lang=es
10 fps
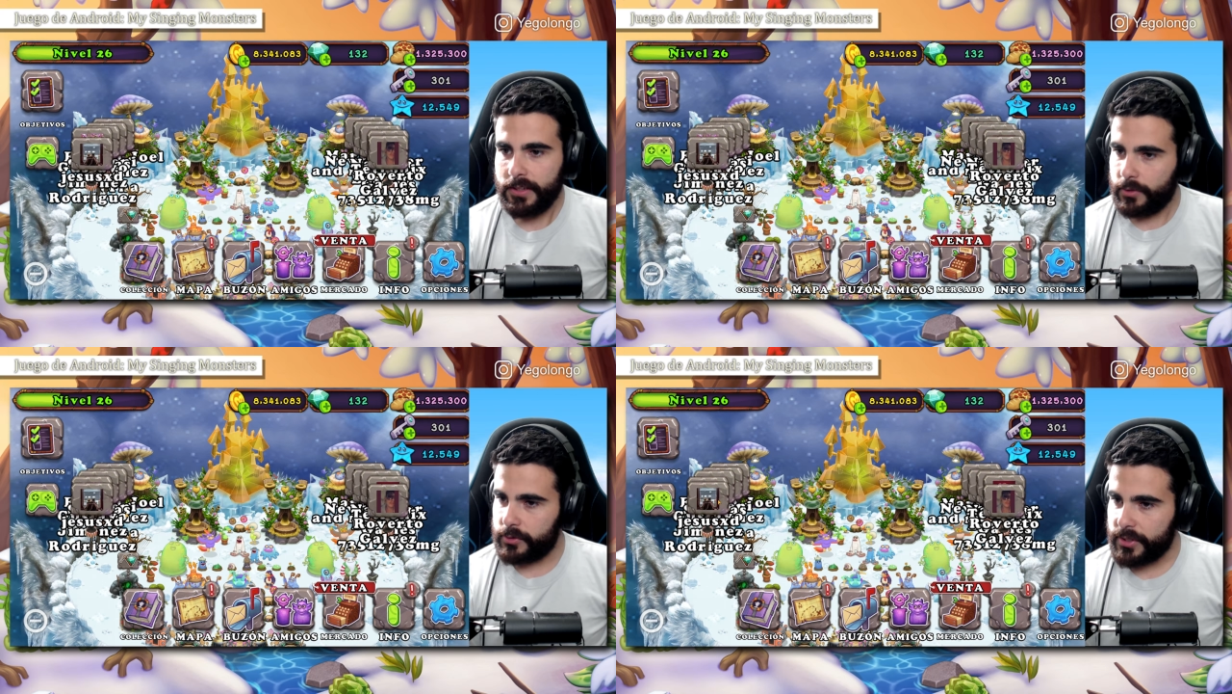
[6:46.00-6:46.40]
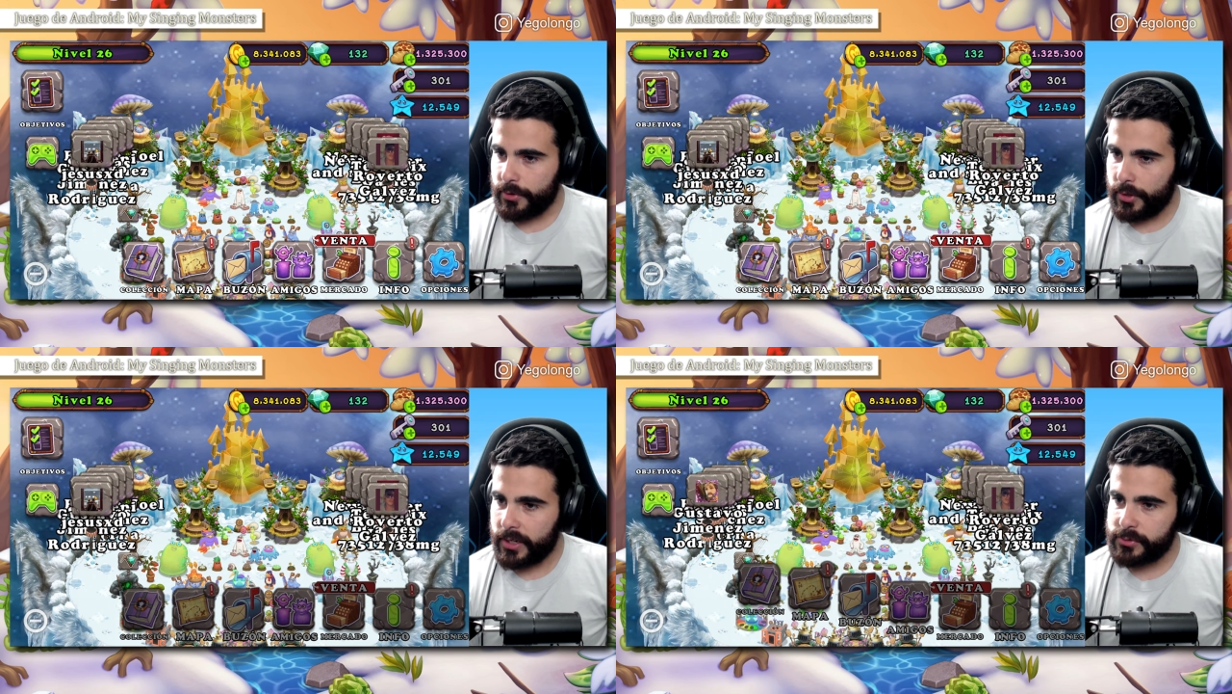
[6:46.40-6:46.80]
Nos
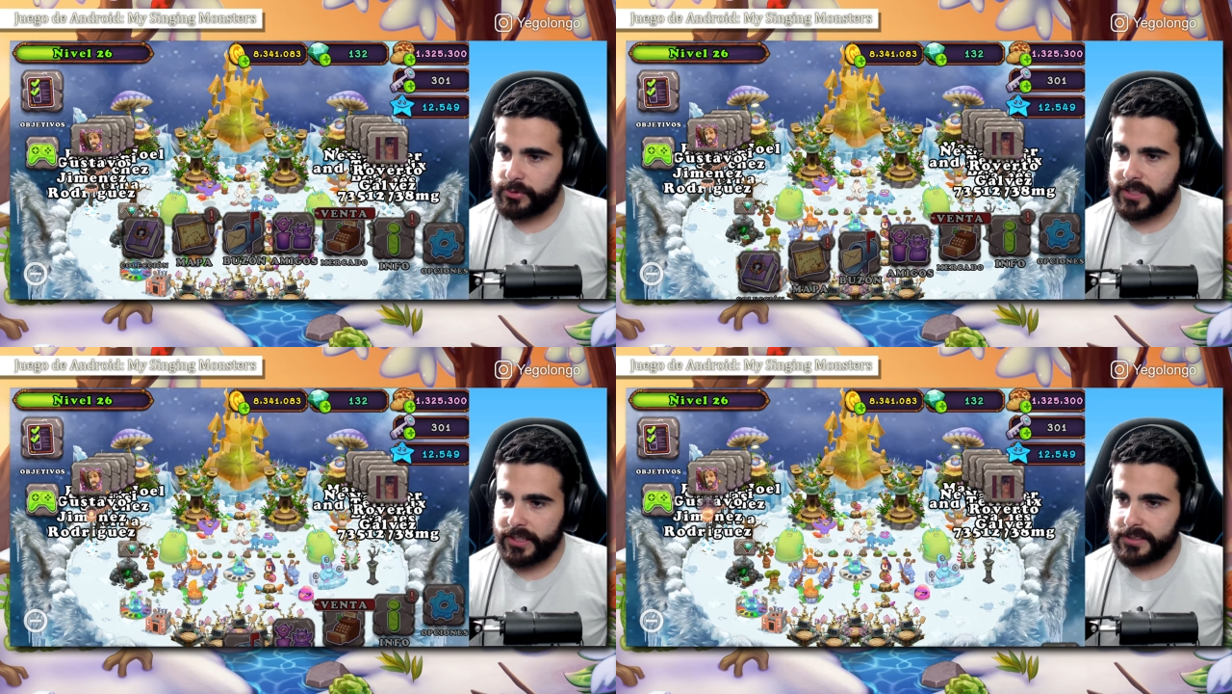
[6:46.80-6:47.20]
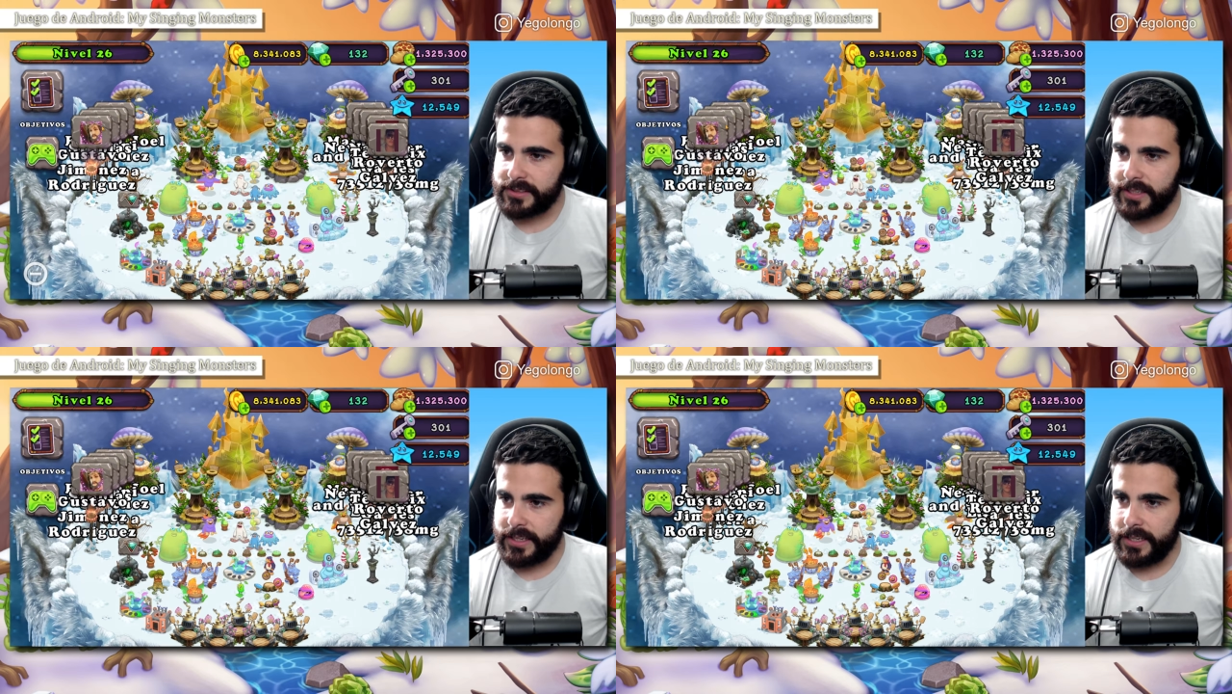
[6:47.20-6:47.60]
ayudó Jesús
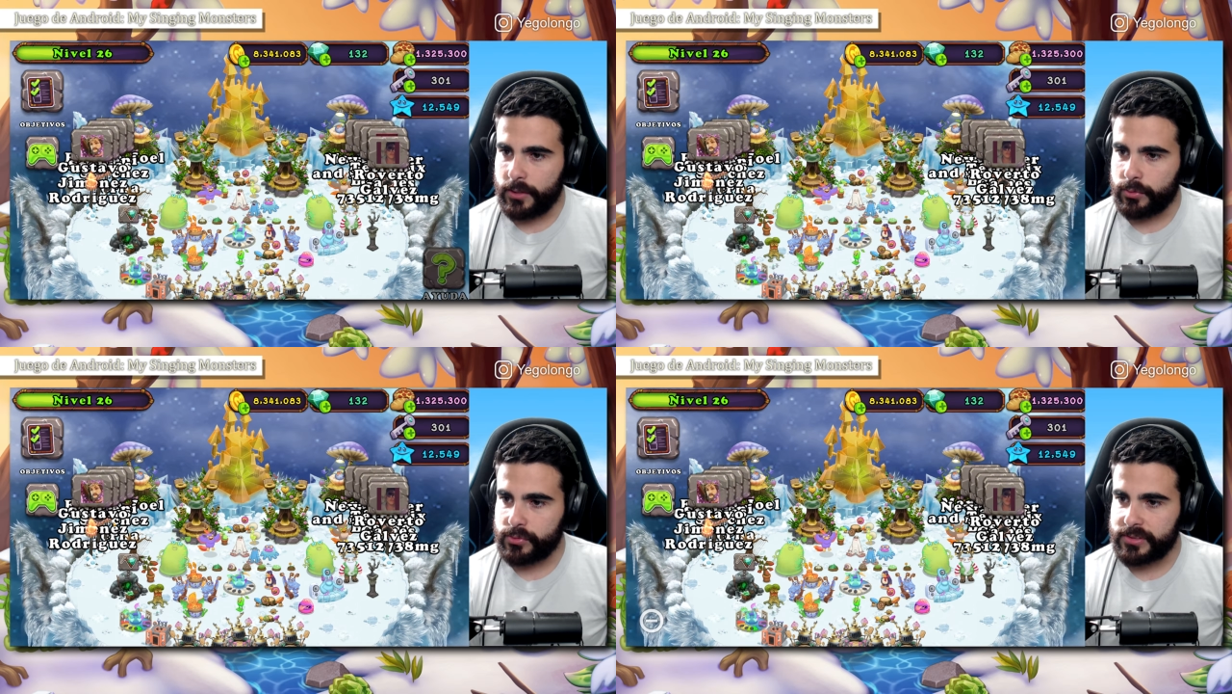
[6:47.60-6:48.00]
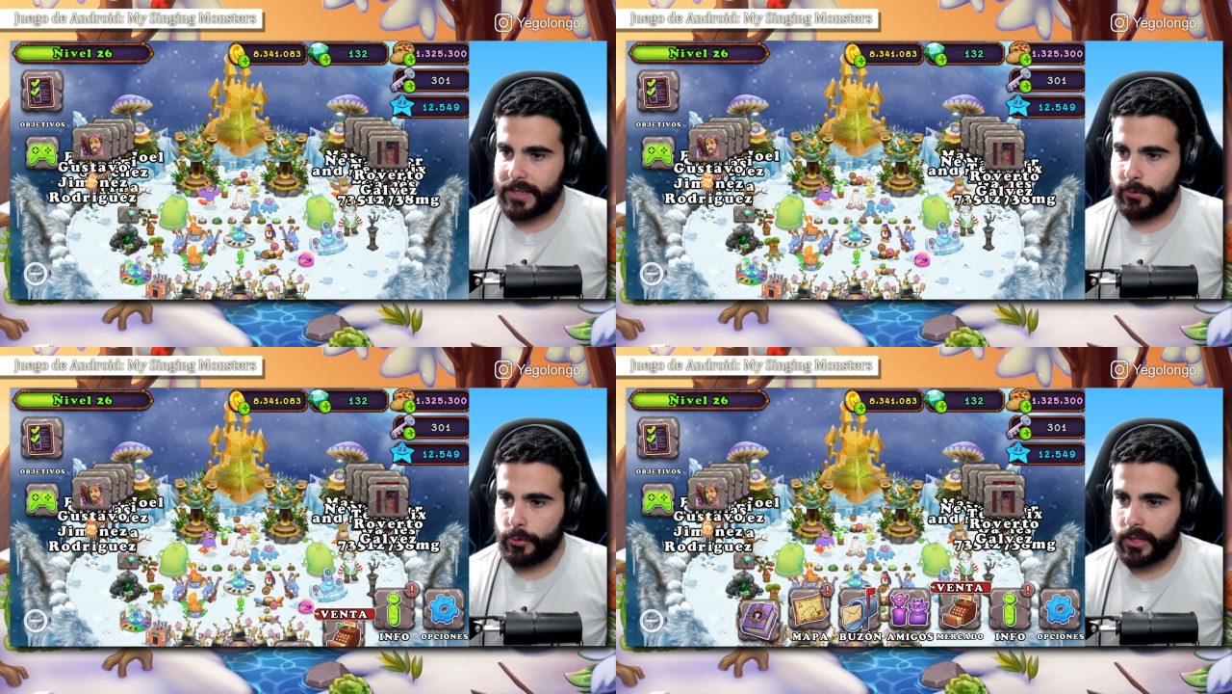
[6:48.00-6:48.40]
XD, Gustavo